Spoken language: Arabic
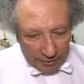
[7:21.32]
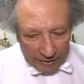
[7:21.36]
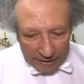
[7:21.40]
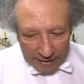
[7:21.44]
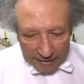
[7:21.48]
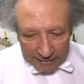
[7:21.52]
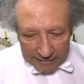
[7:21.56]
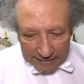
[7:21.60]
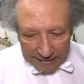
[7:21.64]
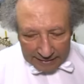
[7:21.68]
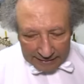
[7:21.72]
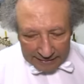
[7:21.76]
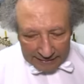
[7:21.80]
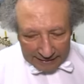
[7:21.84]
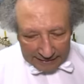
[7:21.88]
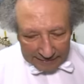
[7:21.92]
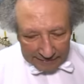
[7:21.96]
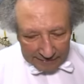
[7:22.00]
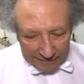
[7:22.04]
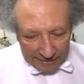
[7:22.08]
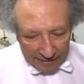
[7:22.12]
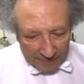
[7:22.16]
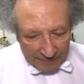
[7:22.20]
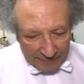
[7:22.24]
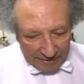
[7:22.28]
والنهارده احنا
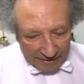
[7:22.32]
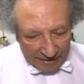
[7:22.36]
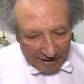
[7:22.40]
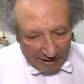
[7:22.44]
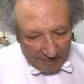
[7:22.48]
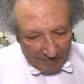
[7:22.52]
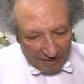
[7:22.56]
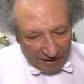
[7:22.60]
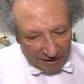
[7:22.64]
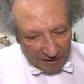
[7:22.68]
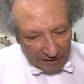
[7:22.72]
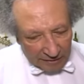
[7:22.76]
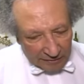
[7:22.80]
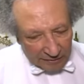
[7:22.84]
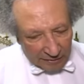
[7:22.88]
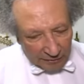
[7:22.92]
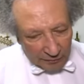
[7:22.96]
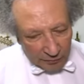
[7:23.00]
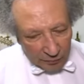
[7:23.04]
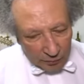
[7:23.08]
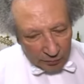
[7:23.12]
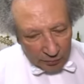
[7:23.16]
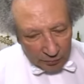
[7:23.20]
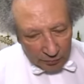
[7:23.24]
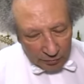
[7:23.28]
عندنا برنامج نقدر
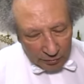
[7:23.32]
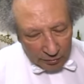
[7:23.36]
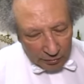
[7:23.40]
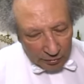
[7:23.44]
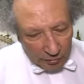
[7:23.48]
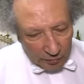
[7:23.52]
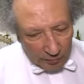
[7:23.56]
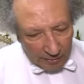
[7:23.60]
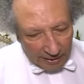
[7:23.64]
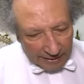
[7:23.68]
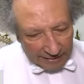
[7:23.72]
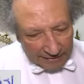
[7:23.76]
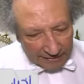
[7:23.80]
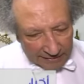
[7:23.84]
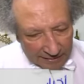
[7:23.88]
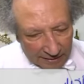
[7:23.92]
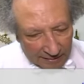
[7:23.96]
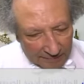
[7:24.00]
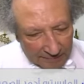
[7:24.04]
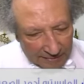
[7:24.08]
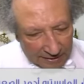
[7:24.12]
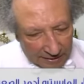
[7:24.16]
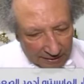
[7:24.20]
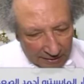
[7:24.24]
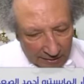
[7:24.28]
نقول ان هو
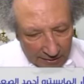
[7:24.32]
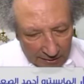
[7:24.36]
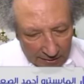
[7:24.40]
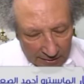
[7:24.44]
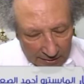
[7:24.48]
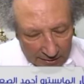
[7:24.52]
ينتمي